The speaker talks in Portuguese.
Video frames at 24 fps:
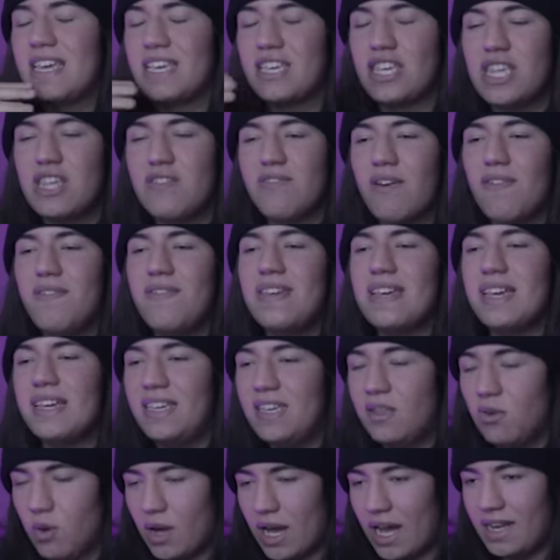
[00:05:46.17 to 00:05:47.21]
e a gente vai vir
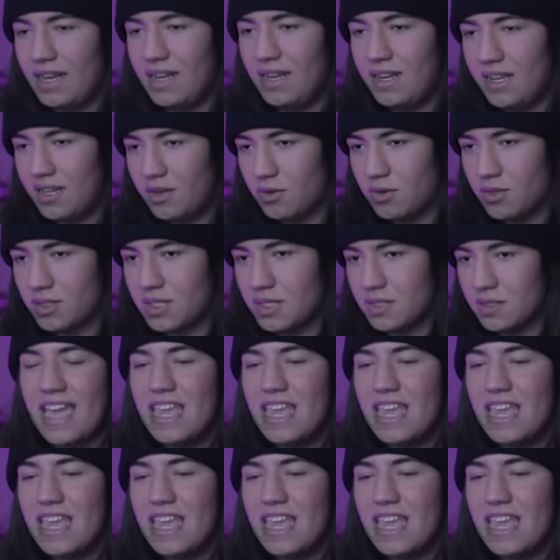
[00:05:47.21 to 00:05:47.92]
aqui no Kali Linux.